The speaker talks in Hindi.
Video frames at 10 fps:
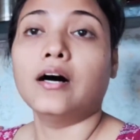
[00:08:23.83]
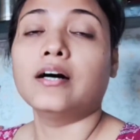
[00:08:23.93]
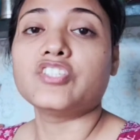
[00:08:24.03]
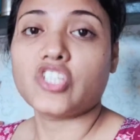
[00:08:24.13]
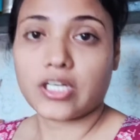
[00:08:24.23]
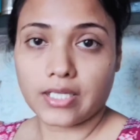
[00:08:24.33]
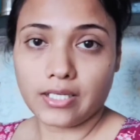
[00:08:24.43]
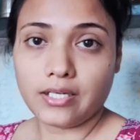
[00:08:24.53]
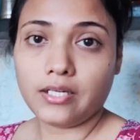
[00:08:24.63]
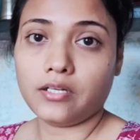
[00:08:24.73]
चिकन
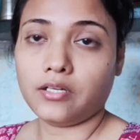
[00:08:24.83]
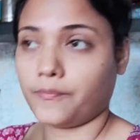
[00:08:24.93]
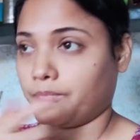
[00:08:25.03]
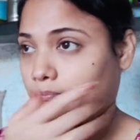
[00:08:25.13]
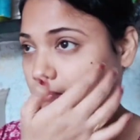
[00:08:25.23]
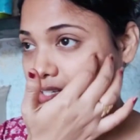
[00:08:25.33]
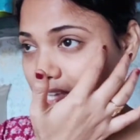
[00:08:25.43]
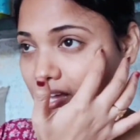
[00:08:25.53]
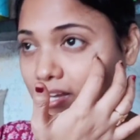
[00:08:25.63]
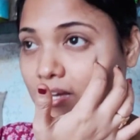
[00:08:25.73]

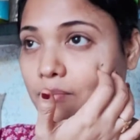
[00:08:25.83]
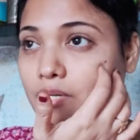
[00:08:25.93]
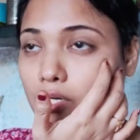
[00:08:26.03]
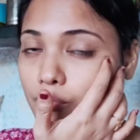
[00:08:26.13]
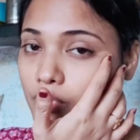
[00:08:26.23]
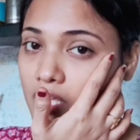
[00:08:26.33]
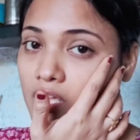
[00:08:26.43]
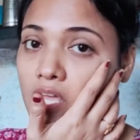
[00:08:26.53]
मसाला बनाऊँगी